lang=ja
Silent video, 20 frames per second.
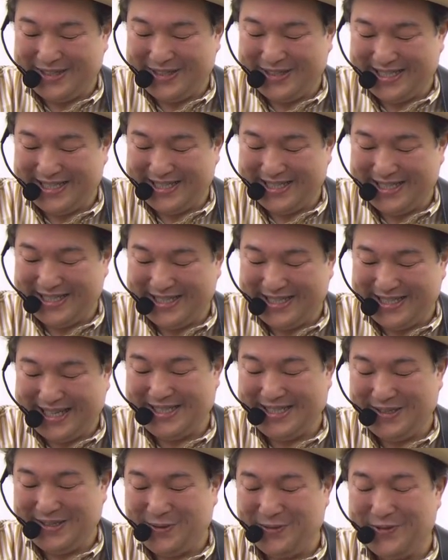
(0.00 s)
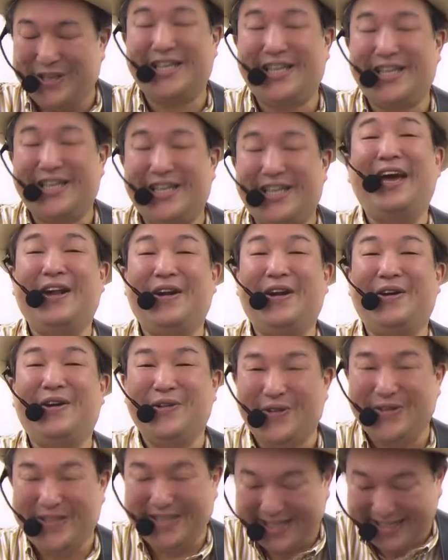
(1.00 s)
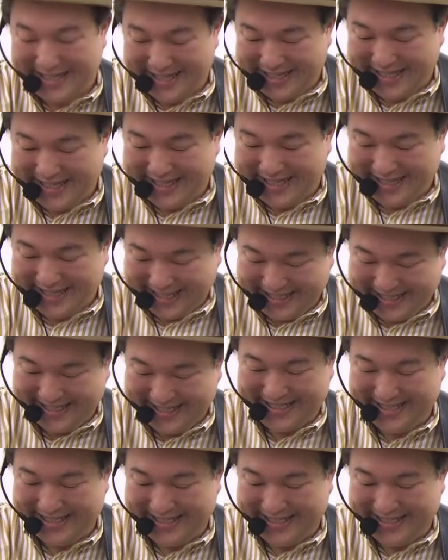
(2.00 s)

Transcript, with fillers: 日月曜日、敬老の日です。